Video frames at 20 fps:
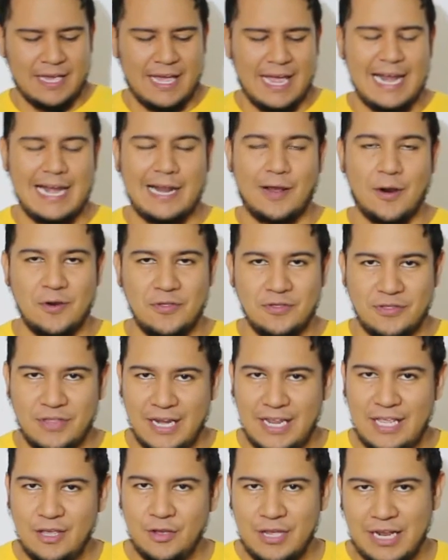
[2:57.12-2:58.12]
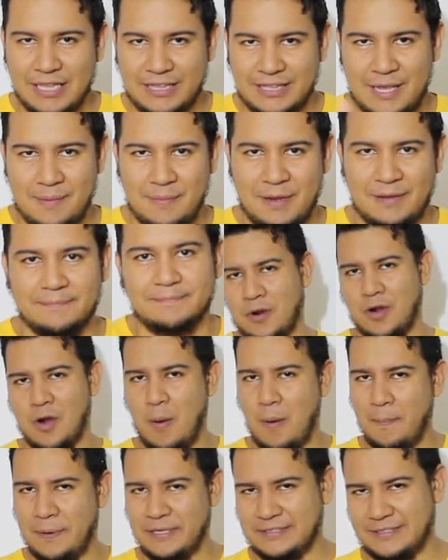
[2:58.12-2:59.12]
el contenido y el tema,
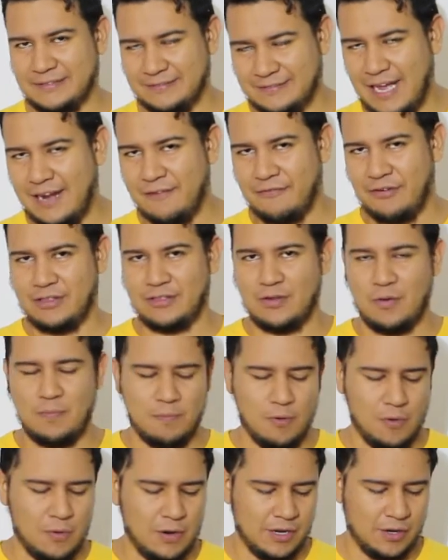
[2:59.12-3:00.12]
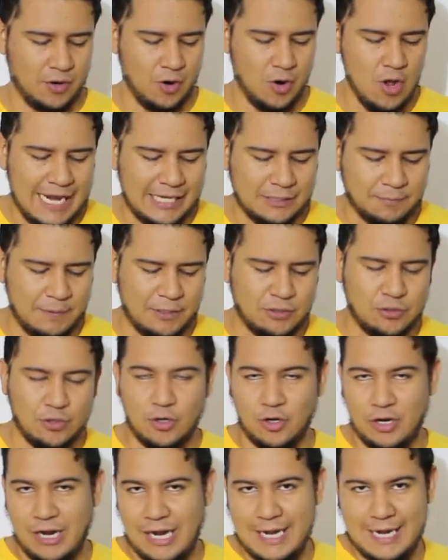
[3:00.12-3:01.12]
cómo presentar frente a un público, la expresión
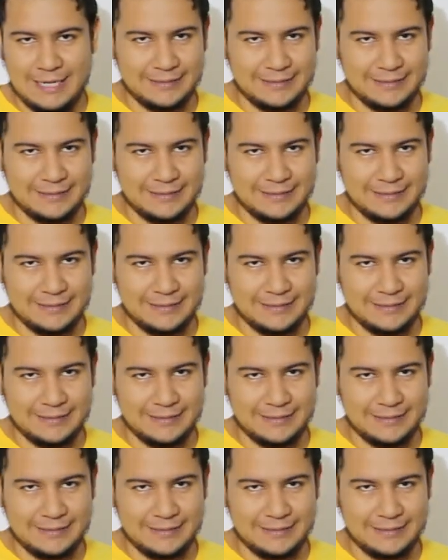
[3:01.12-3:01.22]
oral y